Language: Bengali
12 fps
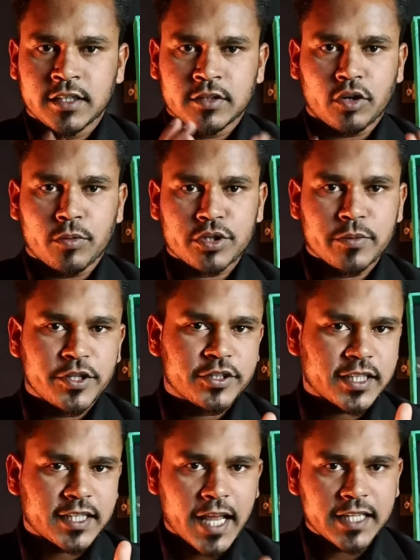তো অবশ্যই
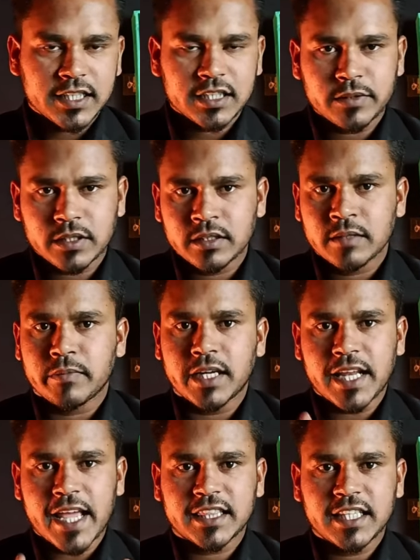ভিডিওতে একটি লাইক দিয়ে দিবেন বা
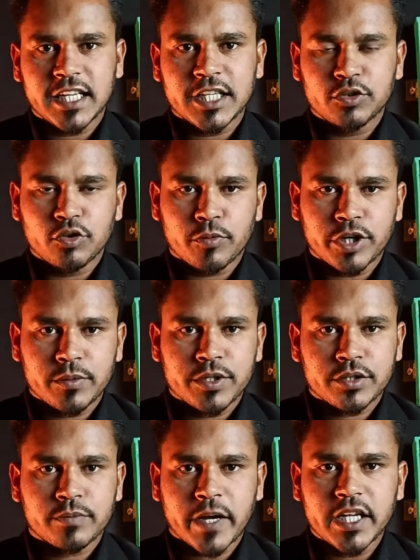লাইক দিলে কিন্তু
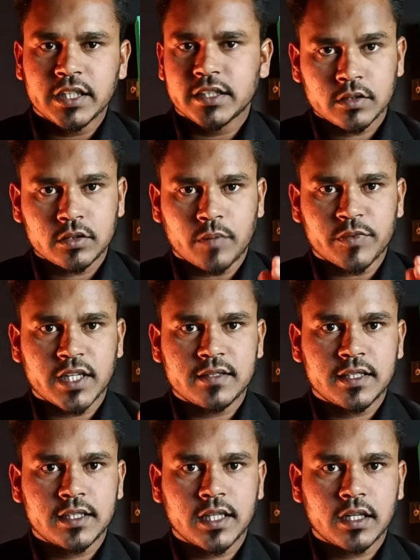মোটিভেশন পাই তো আপনারা
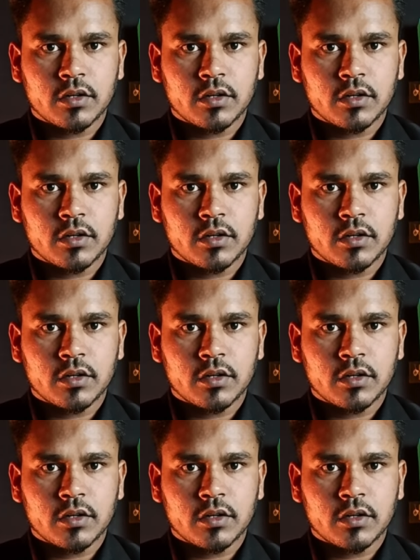স্ক্রিনের দিকে